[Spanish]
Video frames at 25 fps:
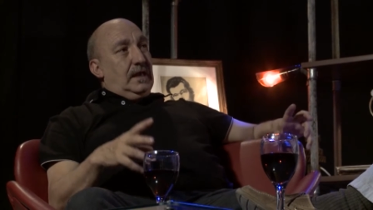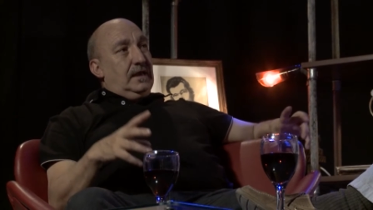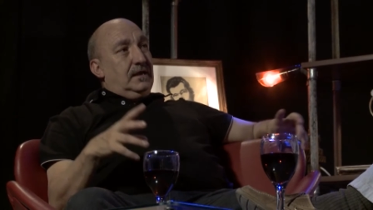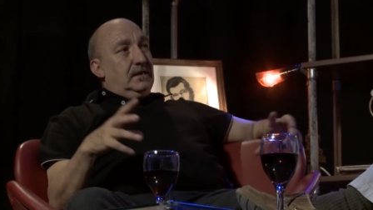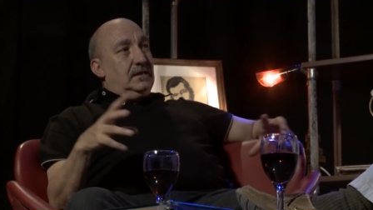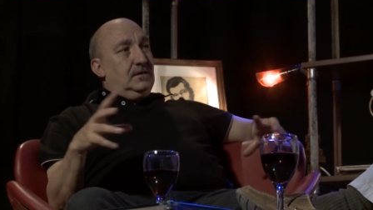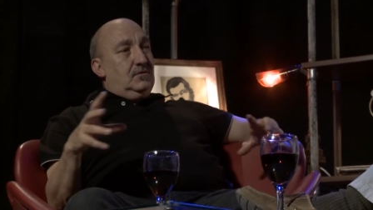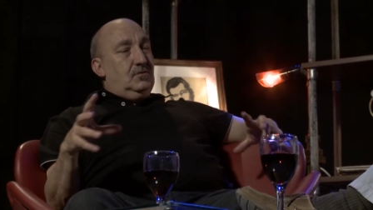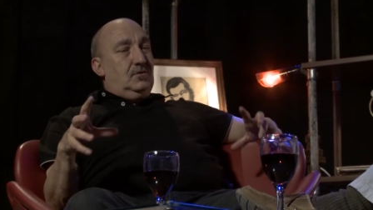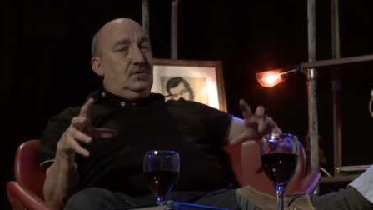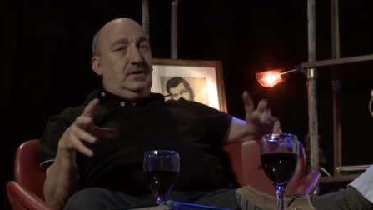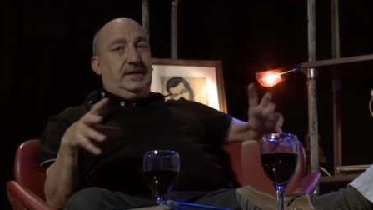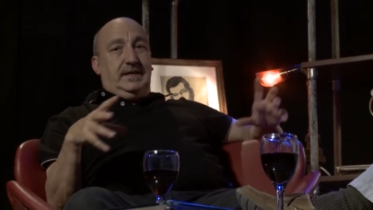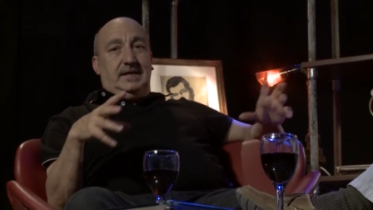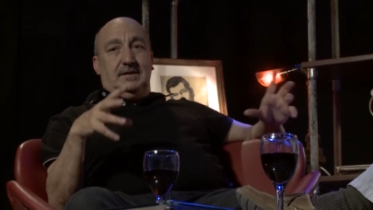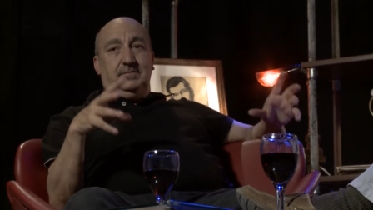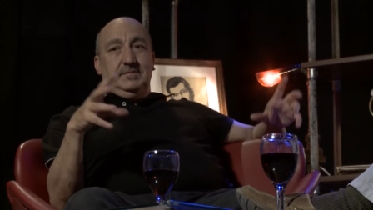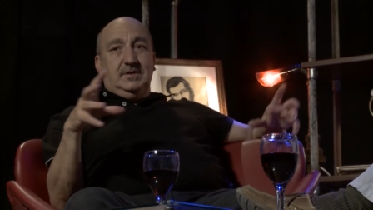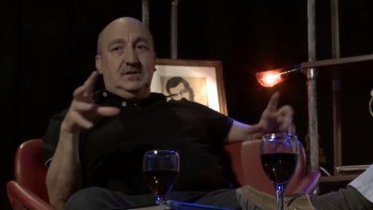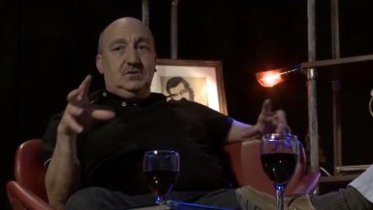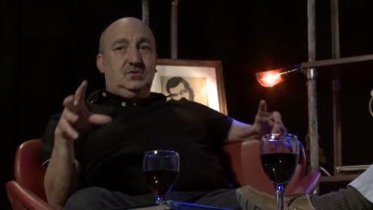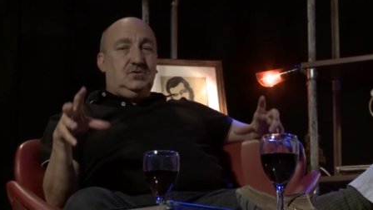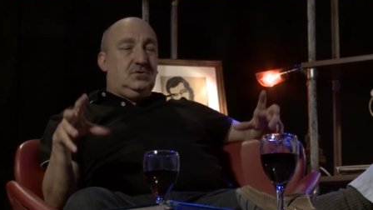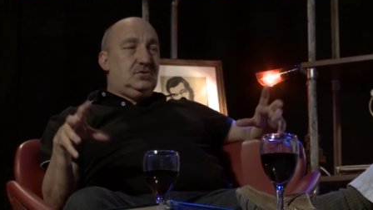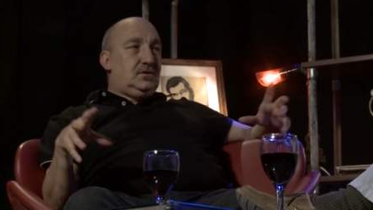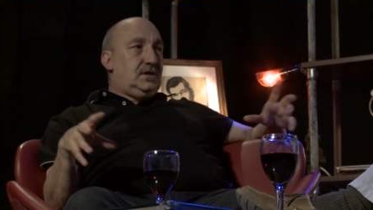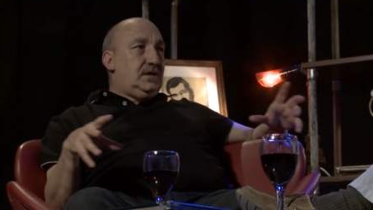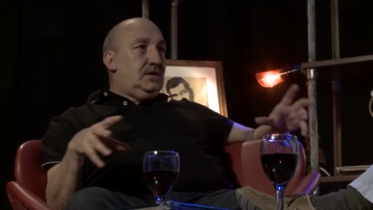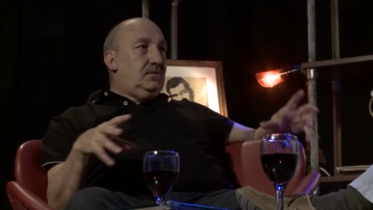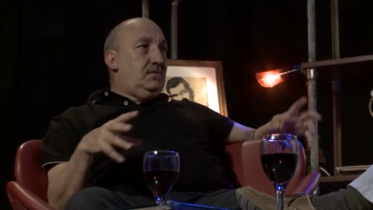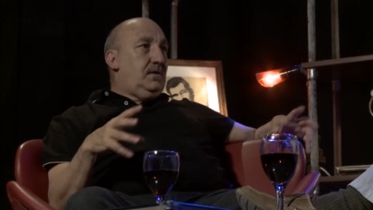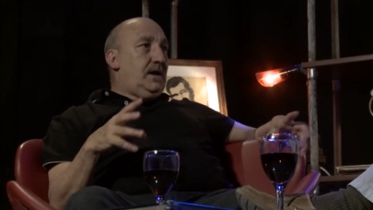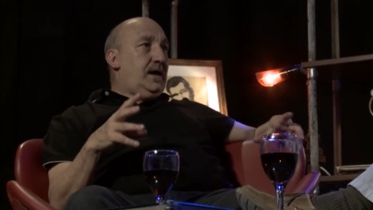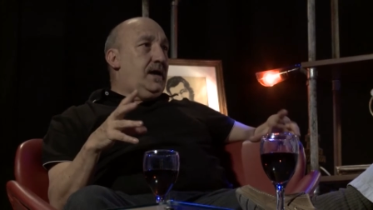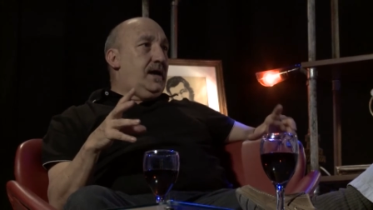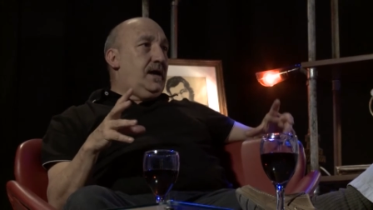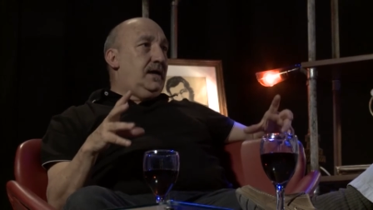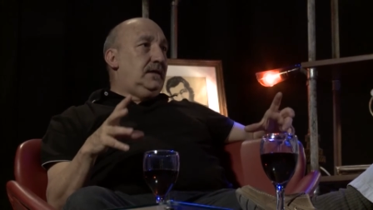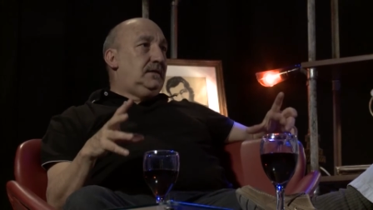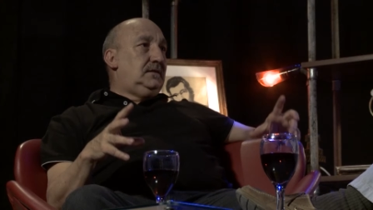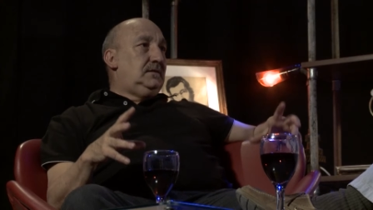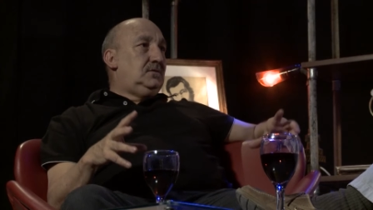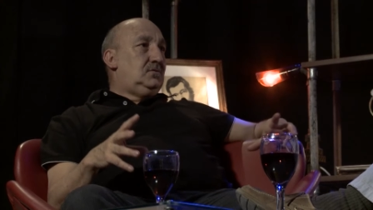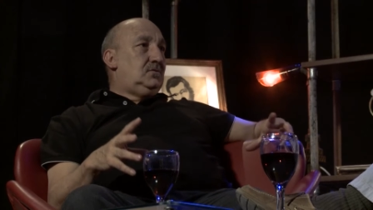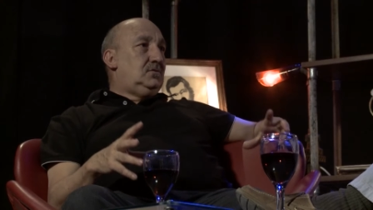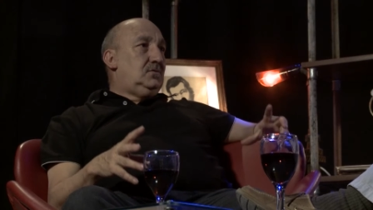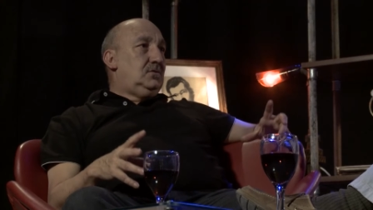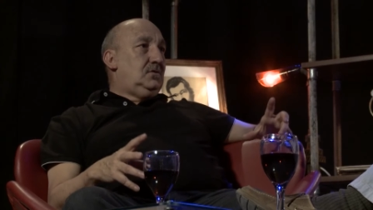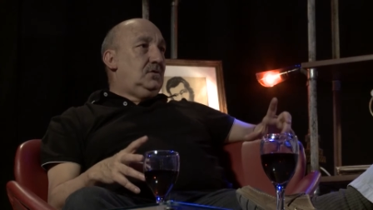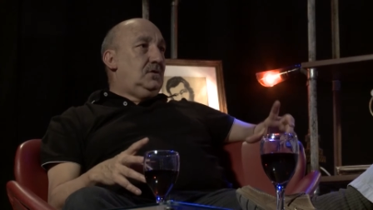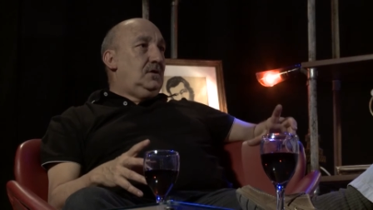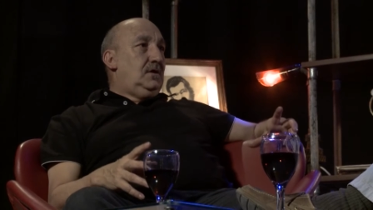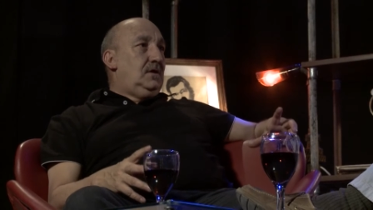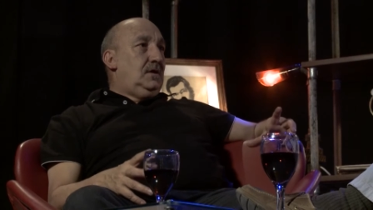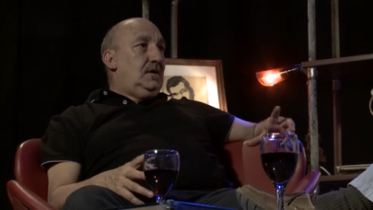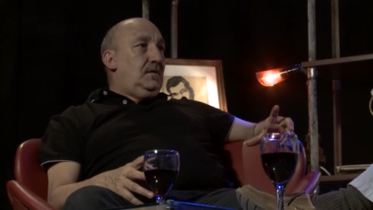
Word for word: los elementos que van y todo,